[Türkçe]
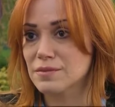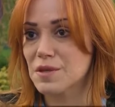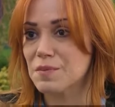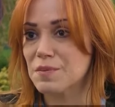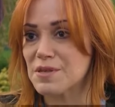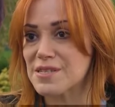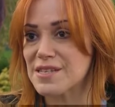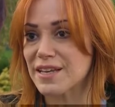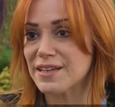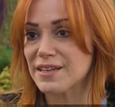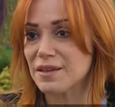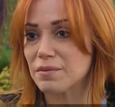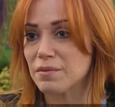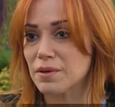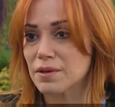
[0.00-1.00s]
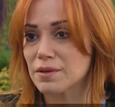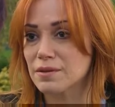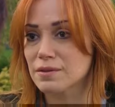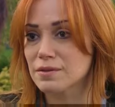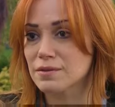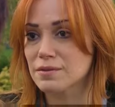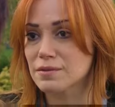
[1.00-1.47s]
Tıpkı senin gibi.
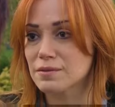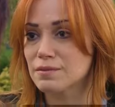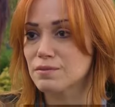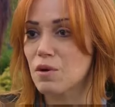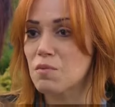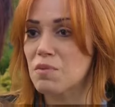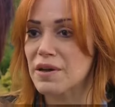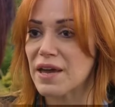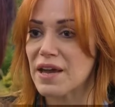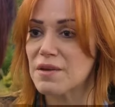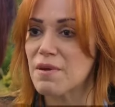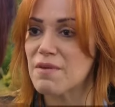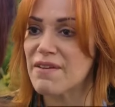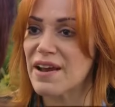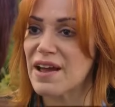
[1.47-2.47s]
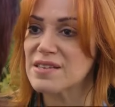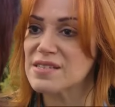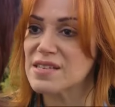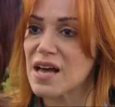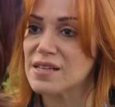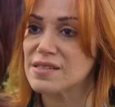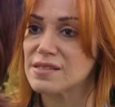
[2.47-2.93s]
Bombayı elime veren
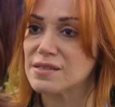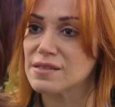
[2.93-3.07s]
sendin.